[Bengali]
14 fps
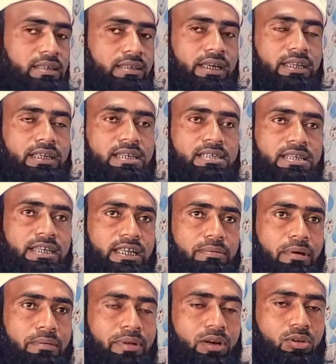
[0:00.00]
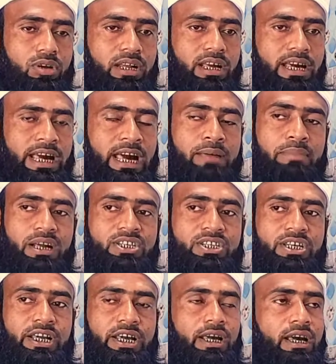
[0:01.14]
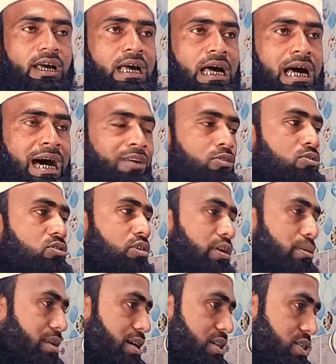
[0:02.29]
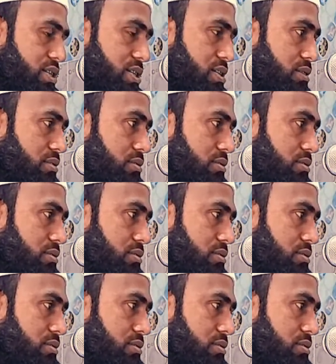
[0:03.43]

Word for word: একদিক দিয়ে চিন্তা ভাবনা করলে এই মাসটি আনন্দের মাস